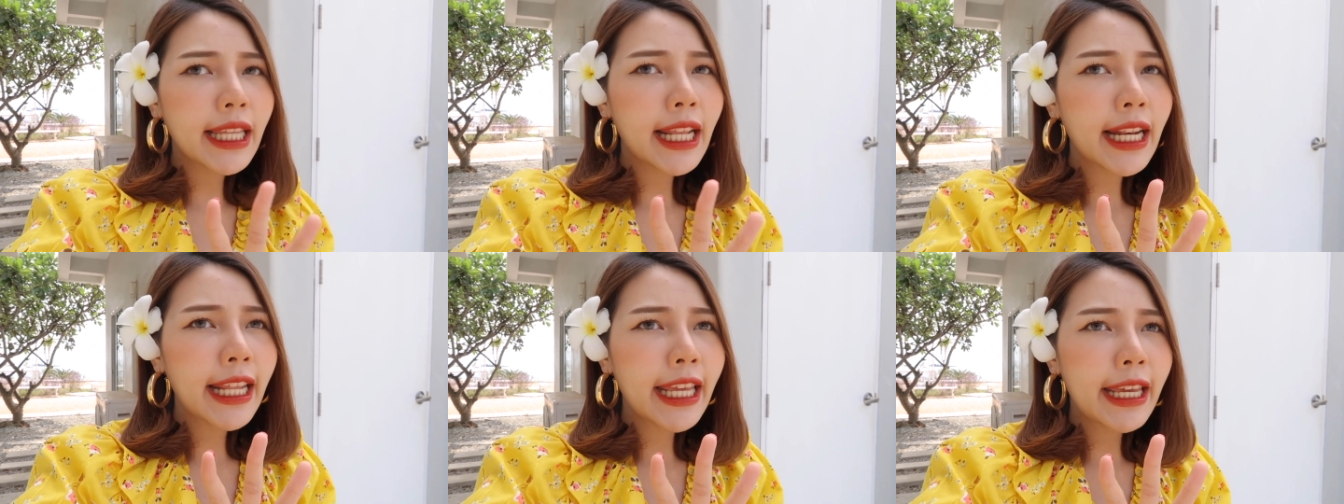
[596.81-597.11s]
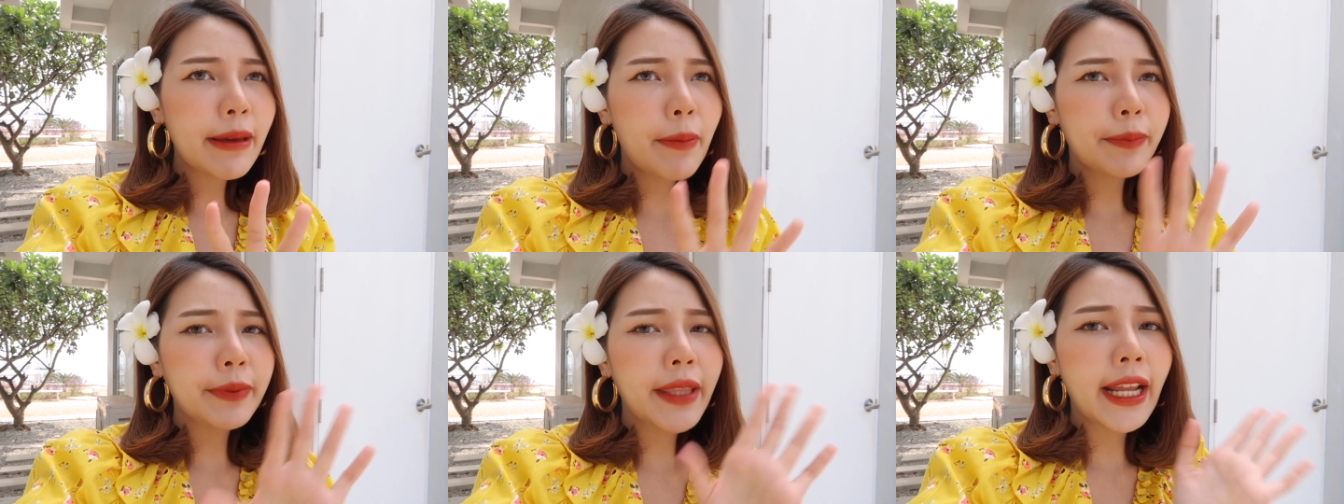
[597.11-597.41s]
ทะเล
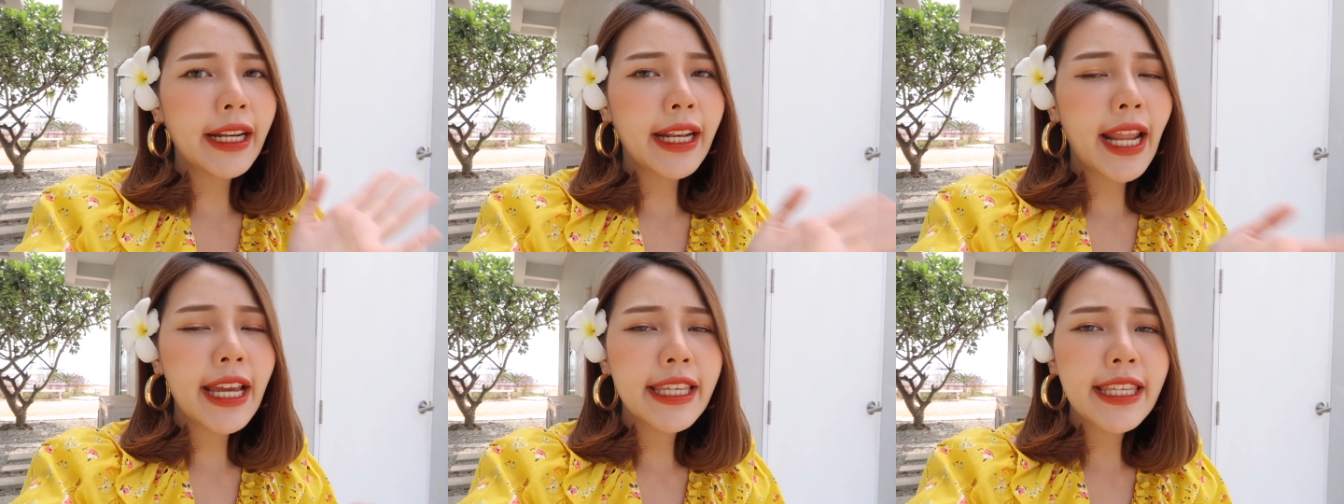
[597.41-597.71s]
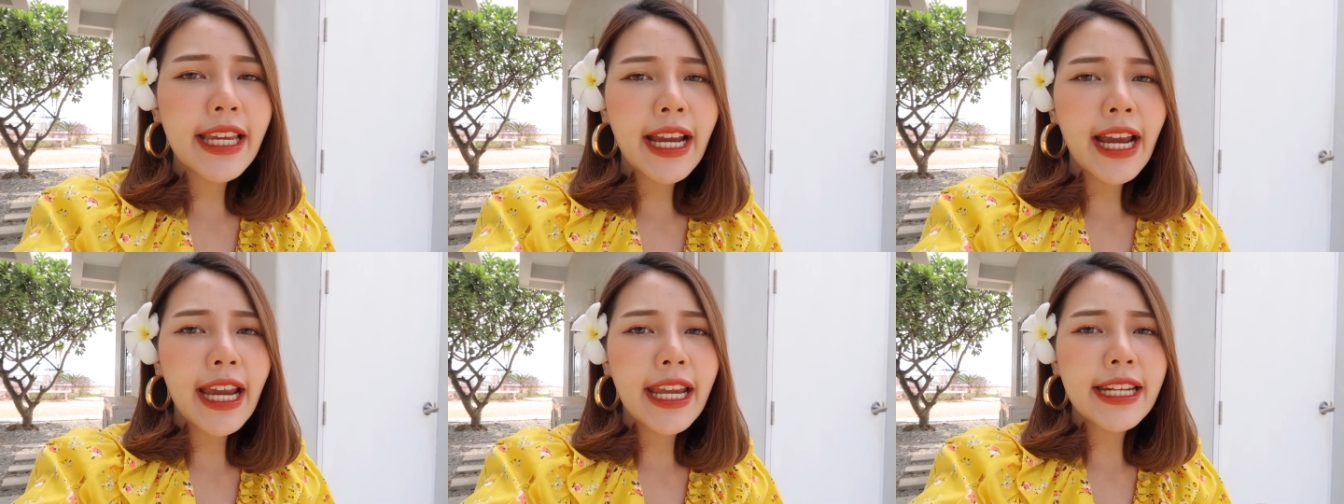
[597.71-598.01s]
แบบแต่งหน้า
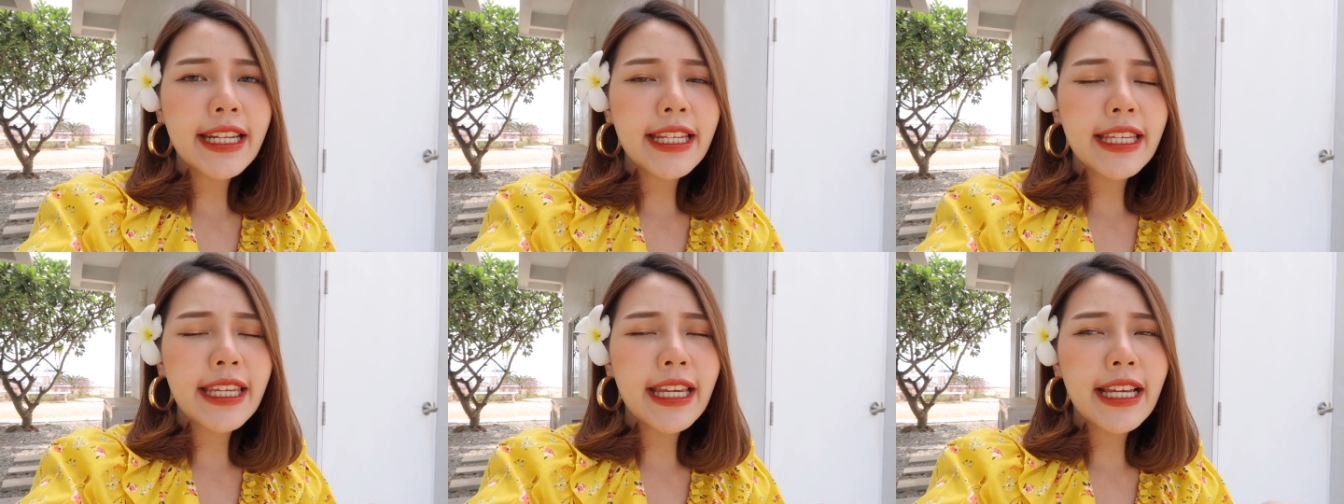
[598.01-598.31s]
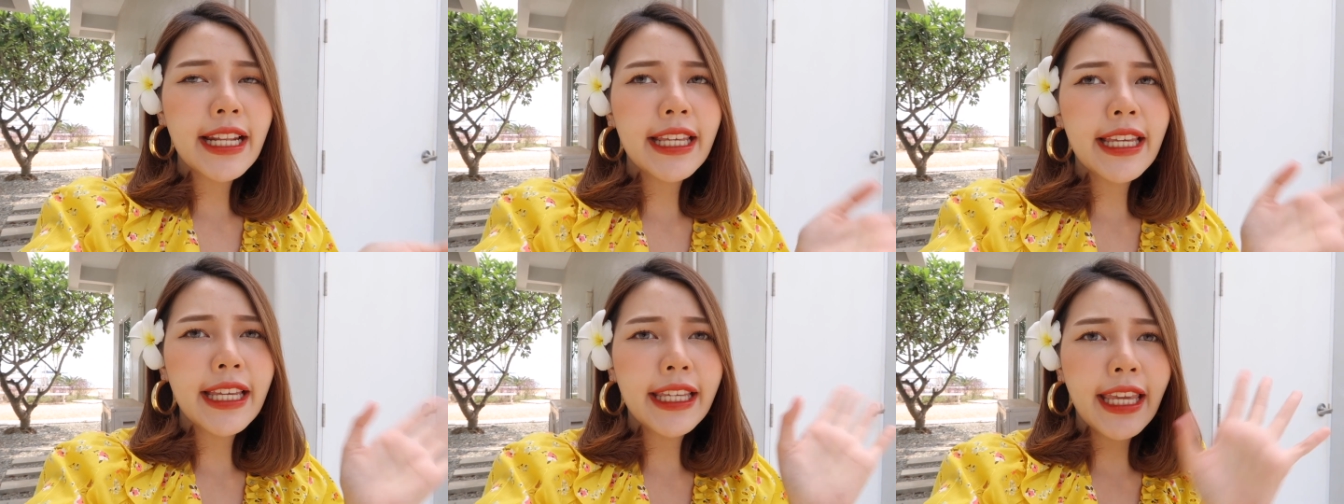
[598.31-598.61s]
ยังไงดี
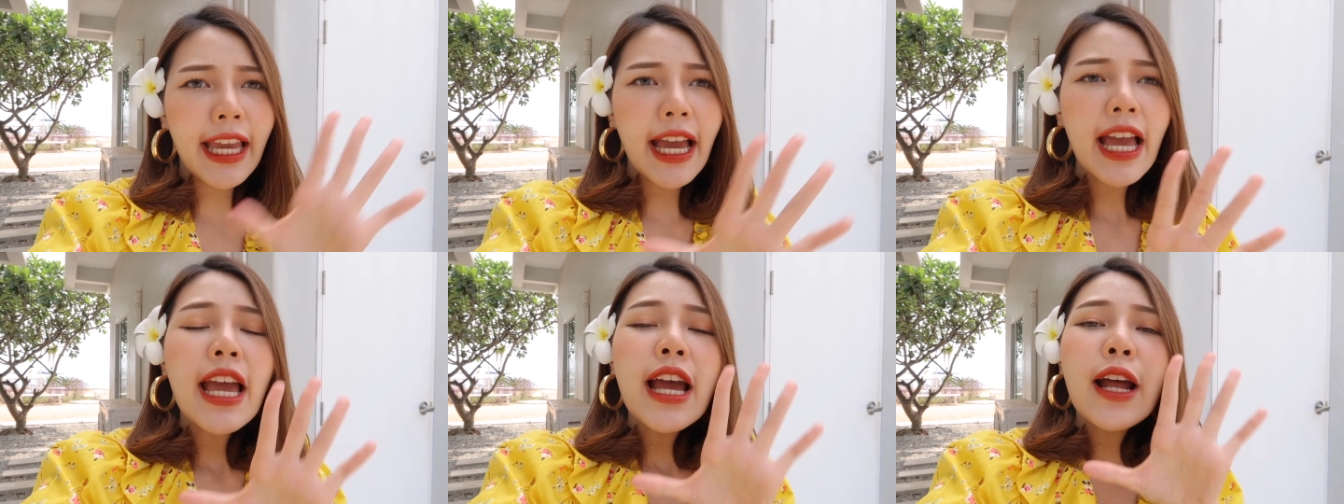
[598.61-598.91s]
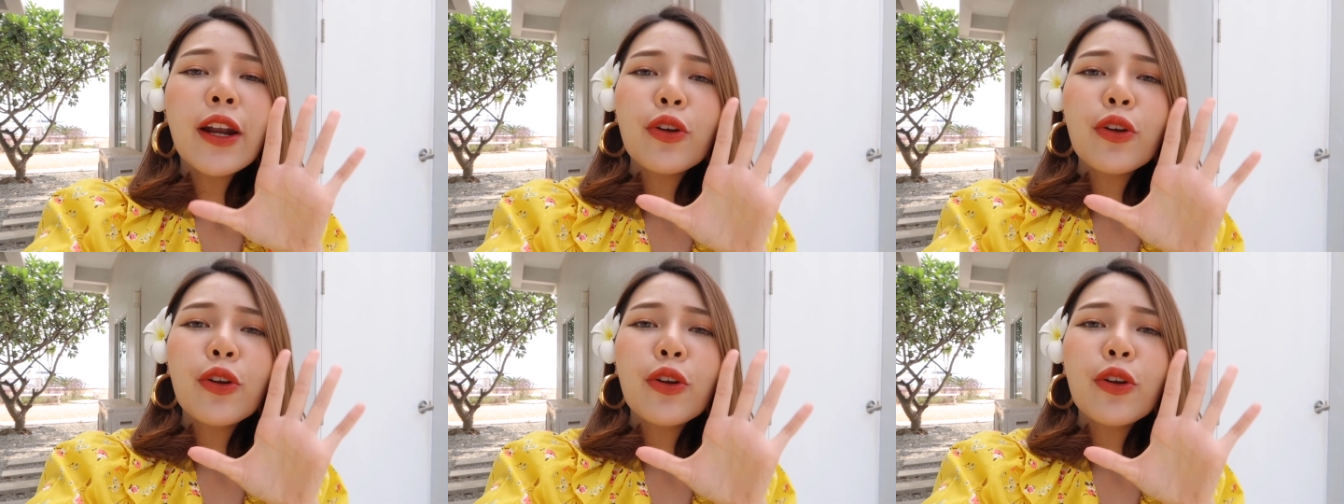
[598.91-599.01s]
อะไรอย่างเงี้ย